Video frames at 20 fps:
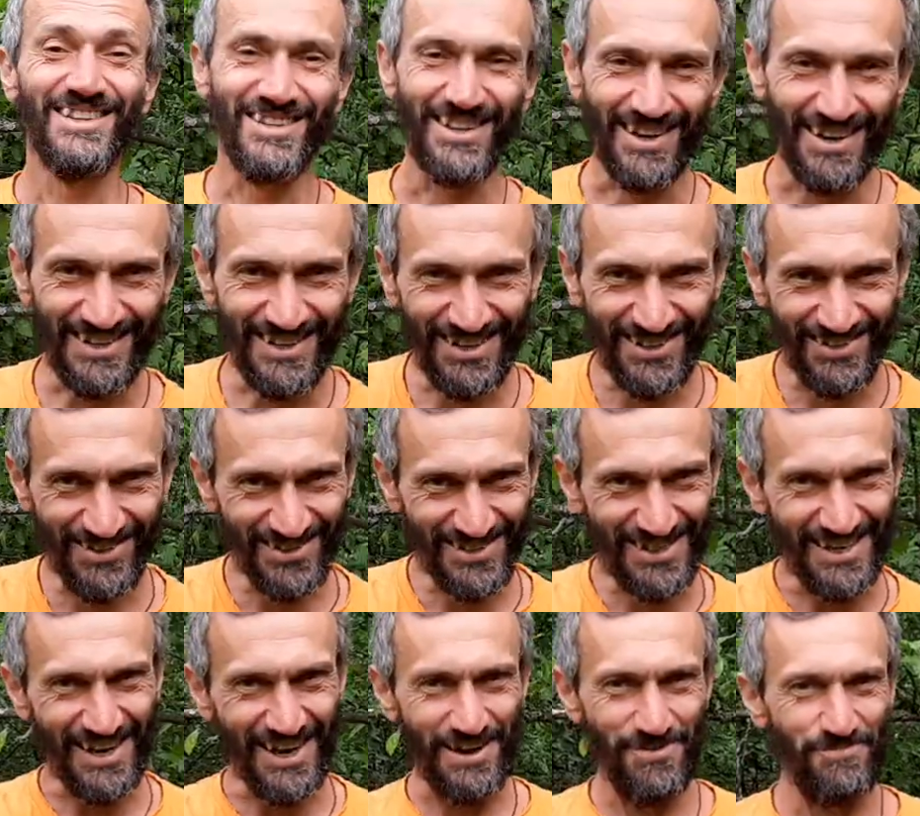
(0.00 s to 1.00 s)
Дорогие
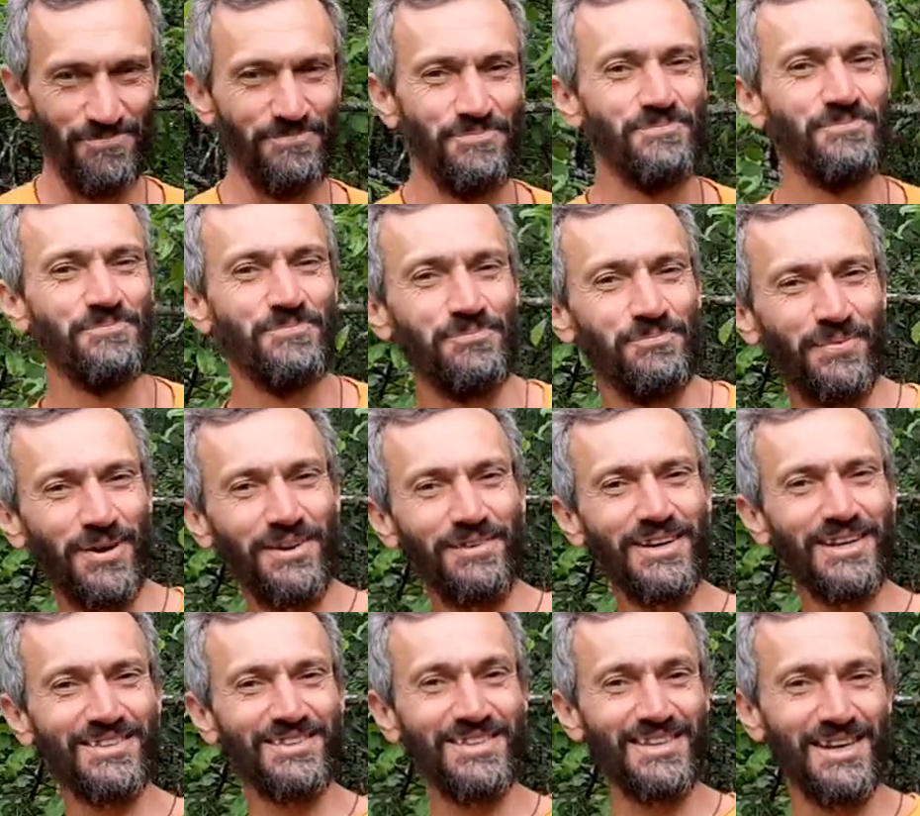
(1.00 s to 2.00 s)
друзья,
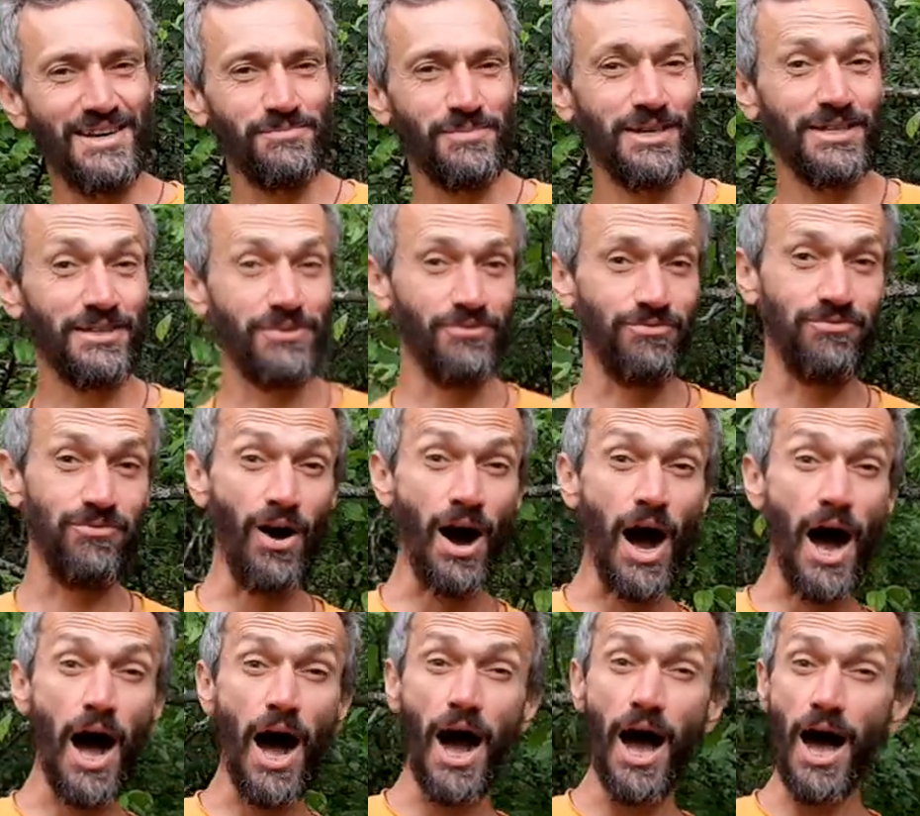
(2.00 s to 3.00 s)
привет всем и
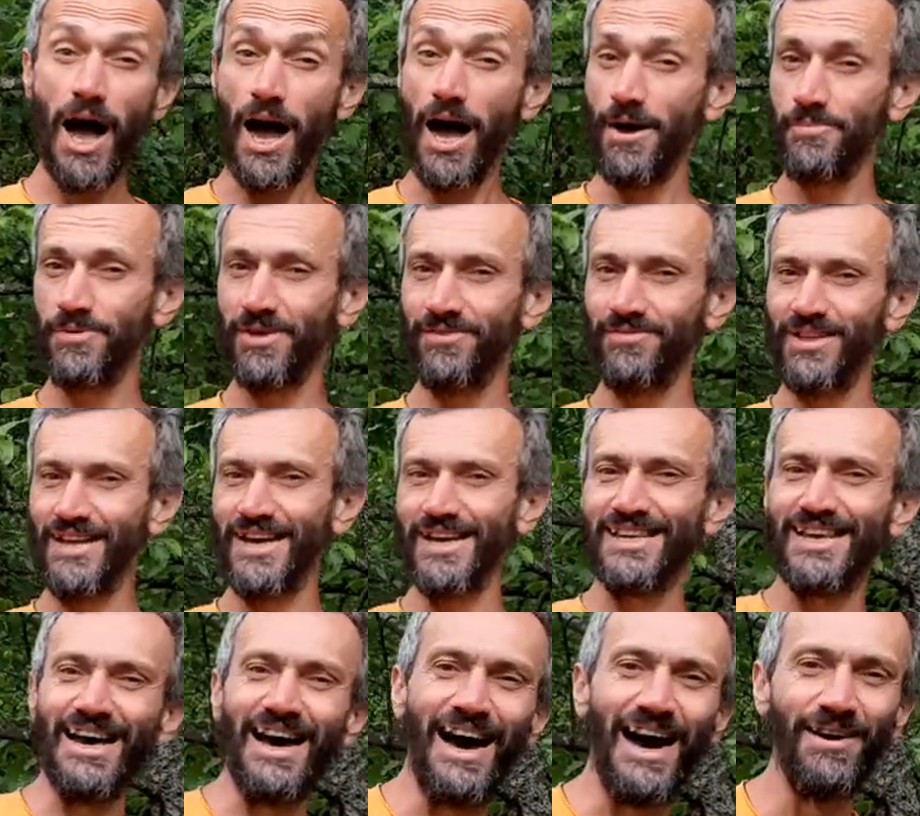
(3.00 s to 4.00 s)
два
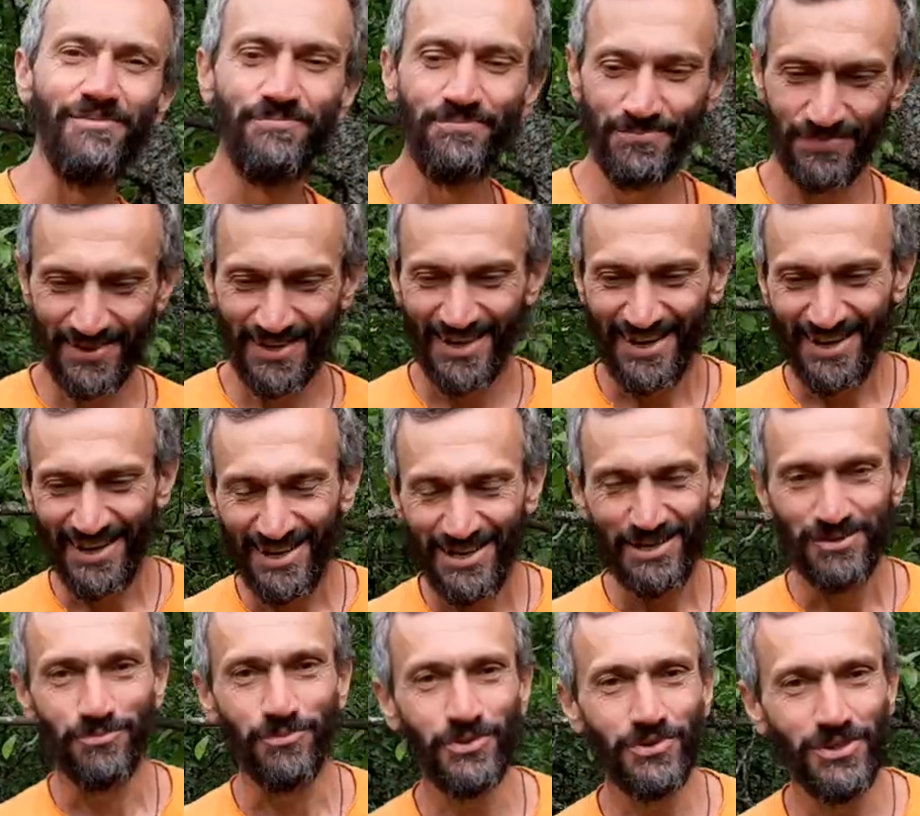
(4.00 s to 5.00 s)
объявления.
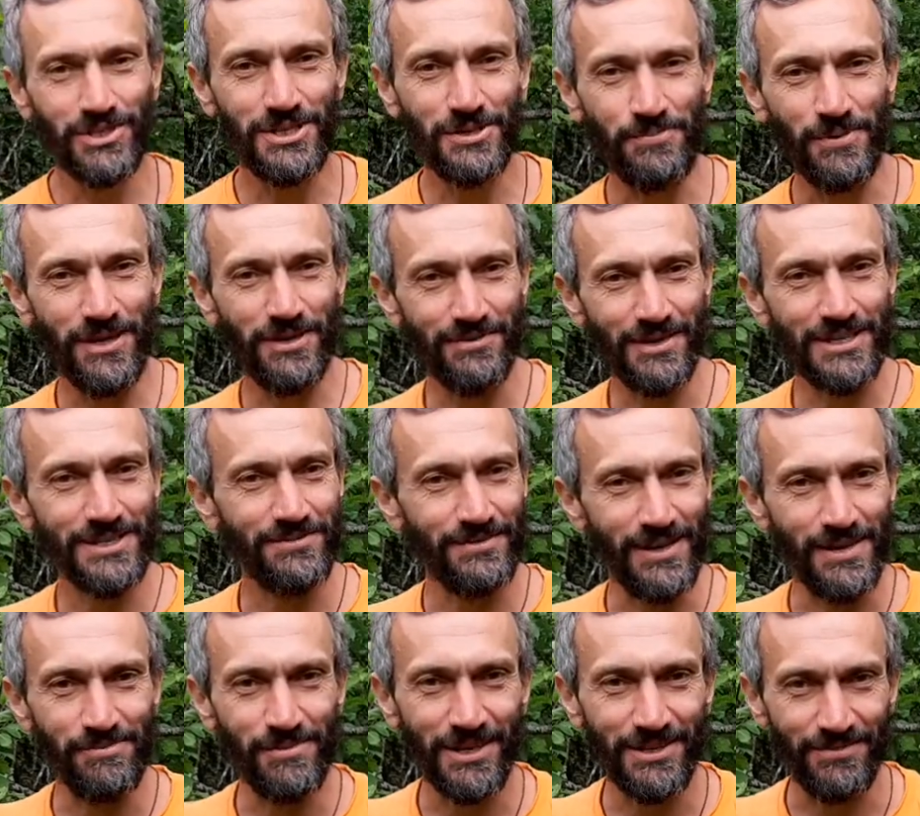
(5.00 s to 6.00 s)
Буду теперь вас
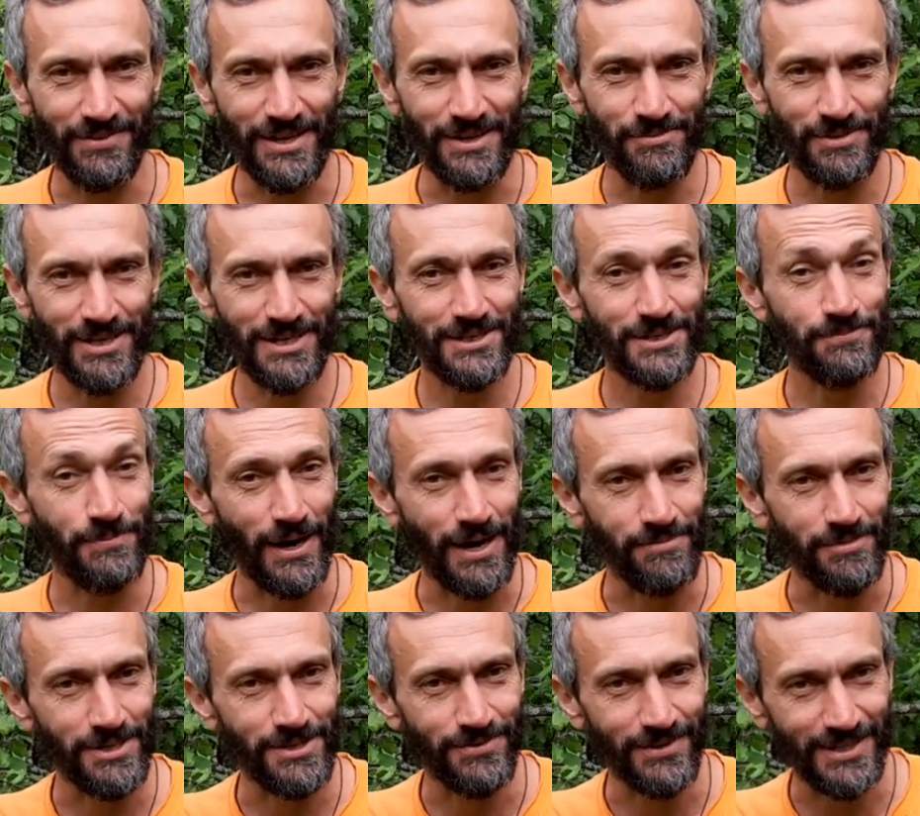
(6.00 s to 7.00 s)
время от времени
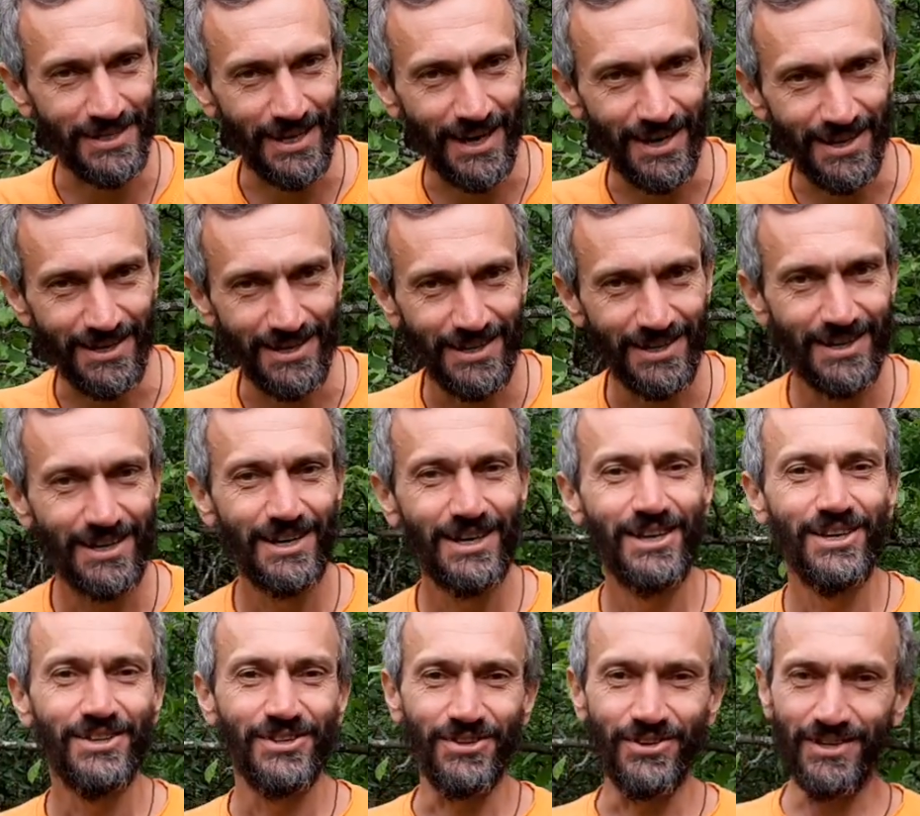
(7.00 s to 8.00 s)
спамить вот так.
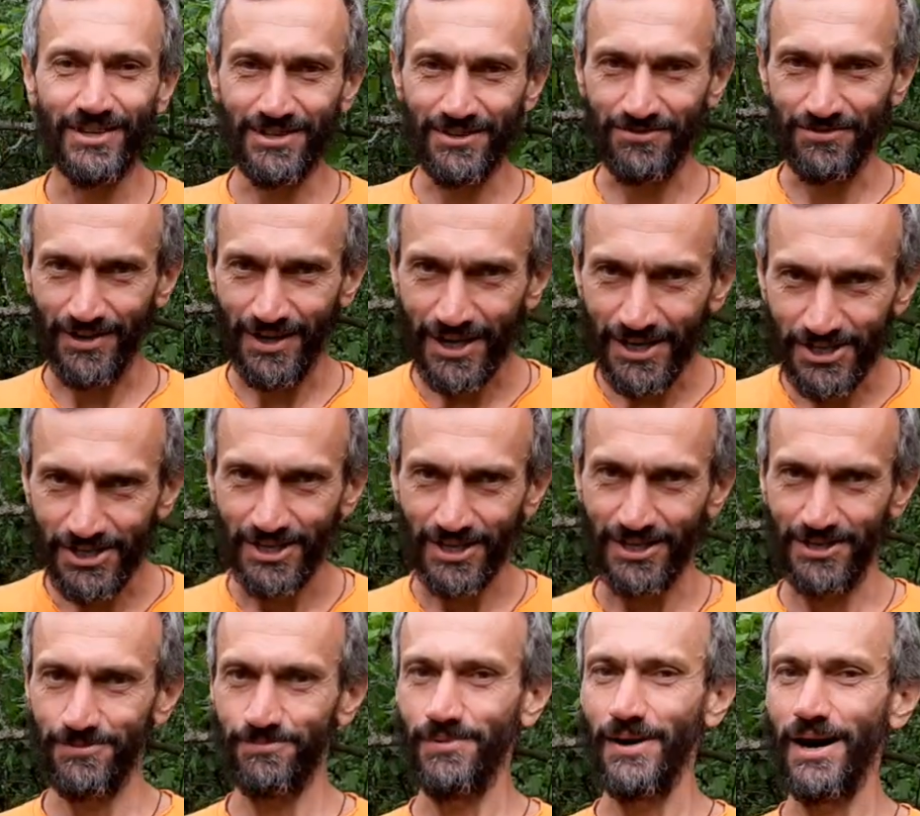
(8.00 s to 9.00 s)
Но это
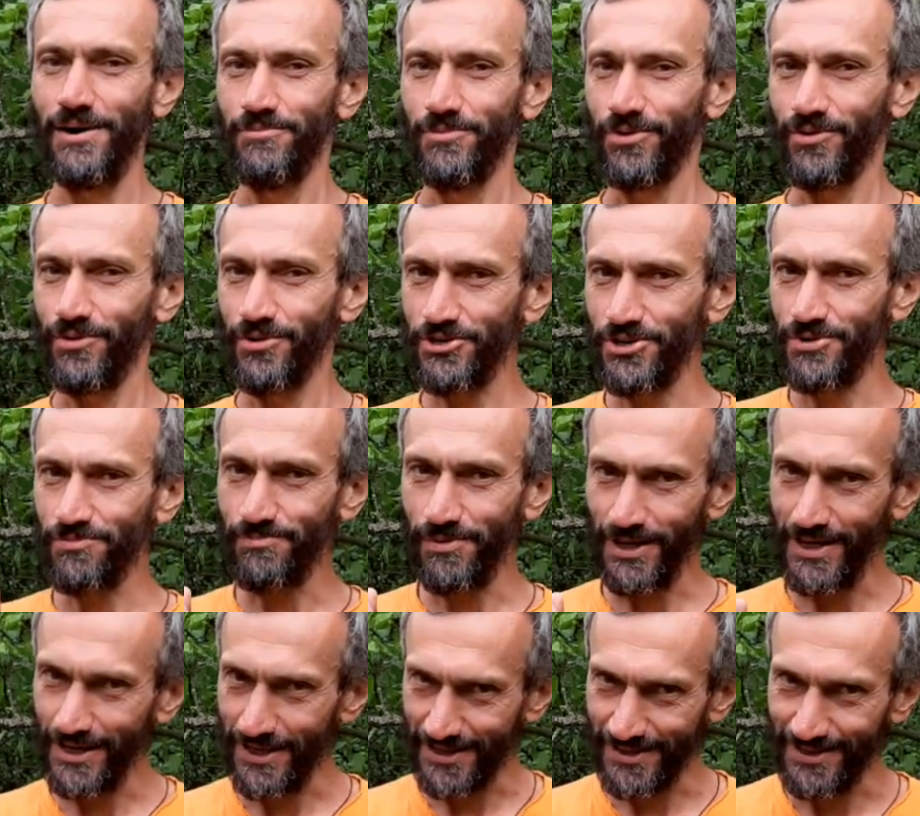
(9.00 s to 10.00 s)
важный спам, очень
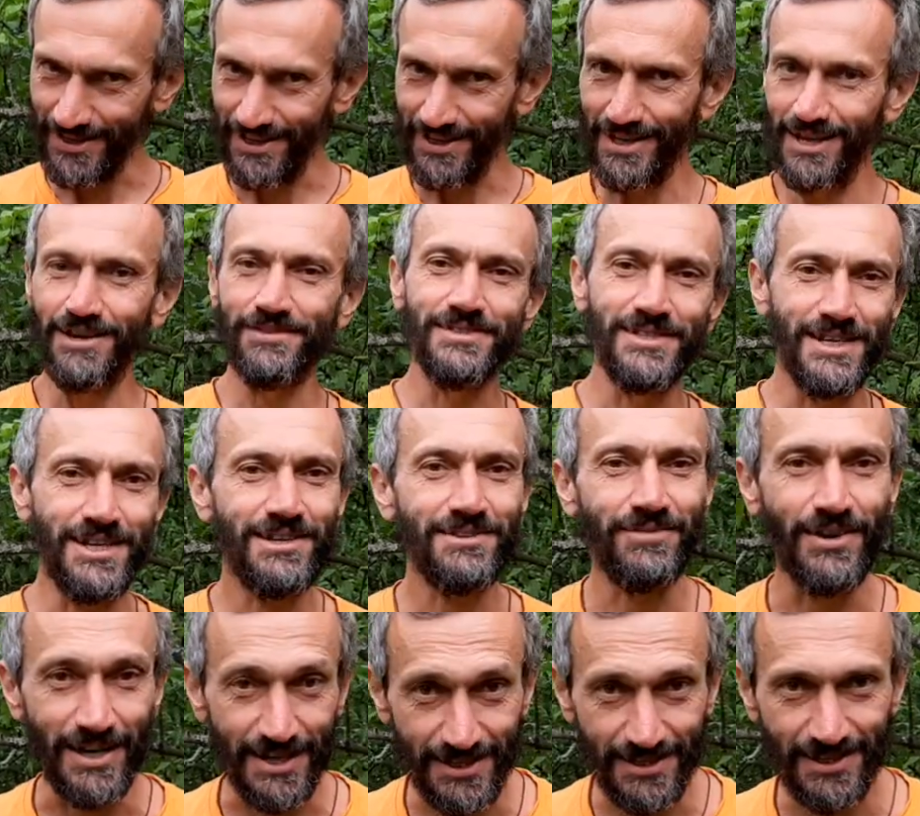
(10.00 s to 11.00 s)
полезный для всех
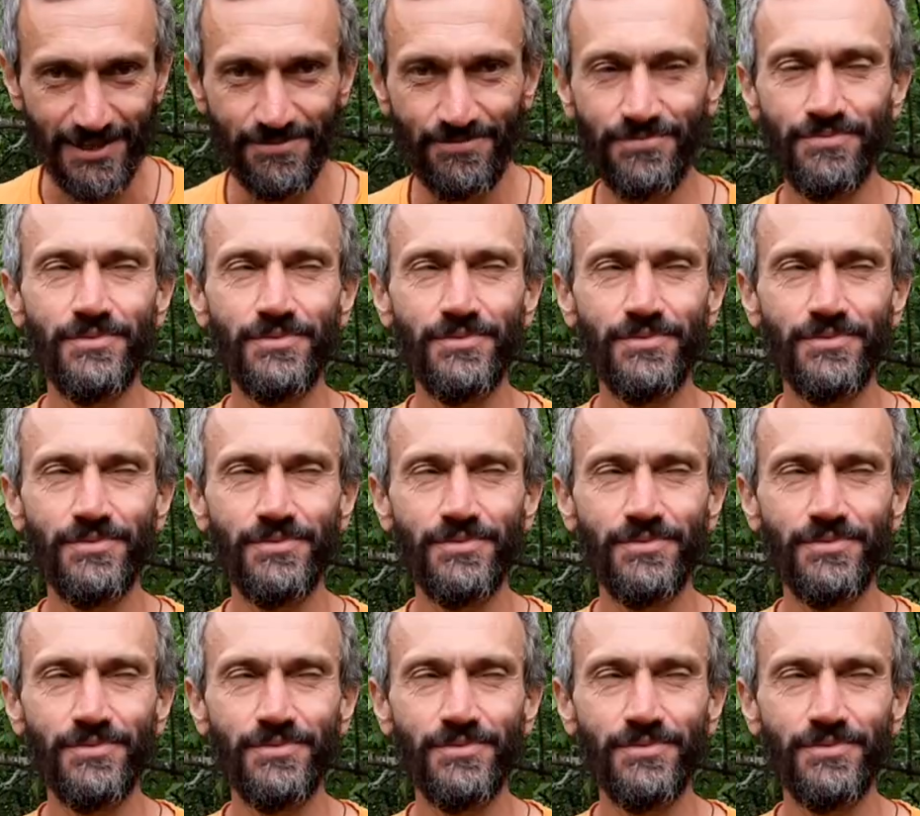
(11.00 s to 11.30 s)
вас.